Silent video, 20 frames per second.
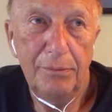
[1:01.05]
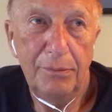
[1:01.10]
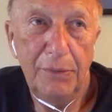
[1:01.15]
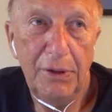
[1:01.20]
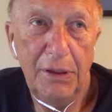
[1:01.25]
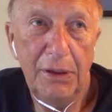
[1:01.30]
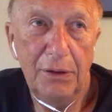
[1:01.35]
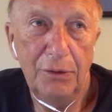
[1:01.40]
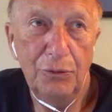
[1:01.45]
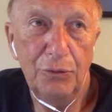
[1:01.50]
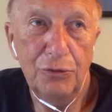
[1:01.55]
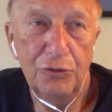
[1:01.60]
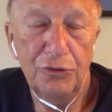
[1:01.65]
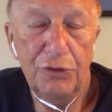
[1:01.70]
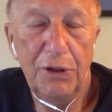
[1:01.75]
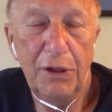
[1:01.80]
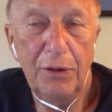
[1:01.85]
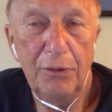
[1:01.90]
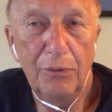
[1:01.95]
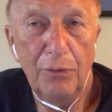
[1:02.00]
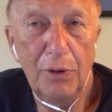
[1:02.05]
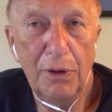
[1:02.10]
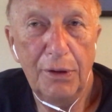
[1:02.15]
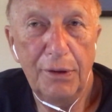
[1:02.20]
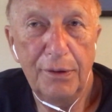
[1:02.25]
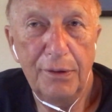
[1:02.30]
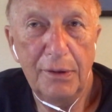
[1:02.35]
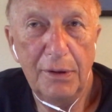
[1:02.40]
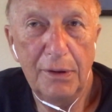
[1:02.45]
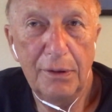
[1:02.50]
Мне нужны его
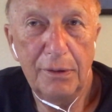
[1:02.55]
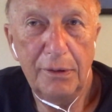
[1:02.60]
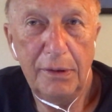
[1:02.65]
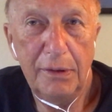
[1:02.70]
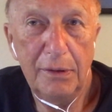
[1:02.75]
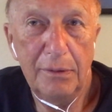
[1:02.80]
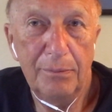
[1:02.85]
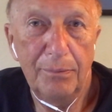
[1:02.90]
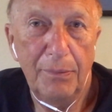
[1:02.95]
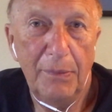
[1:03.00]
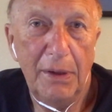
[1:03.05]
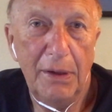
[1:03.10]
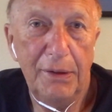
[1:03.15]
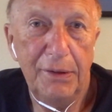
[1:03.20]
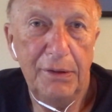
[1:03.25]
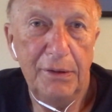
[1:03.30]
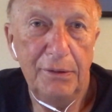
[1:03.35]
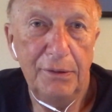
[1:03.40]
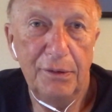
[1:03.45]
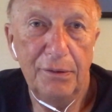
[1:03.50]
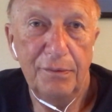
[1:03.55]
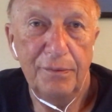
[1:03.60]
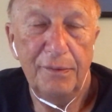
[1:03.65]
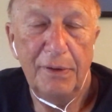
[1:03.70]
оценки один из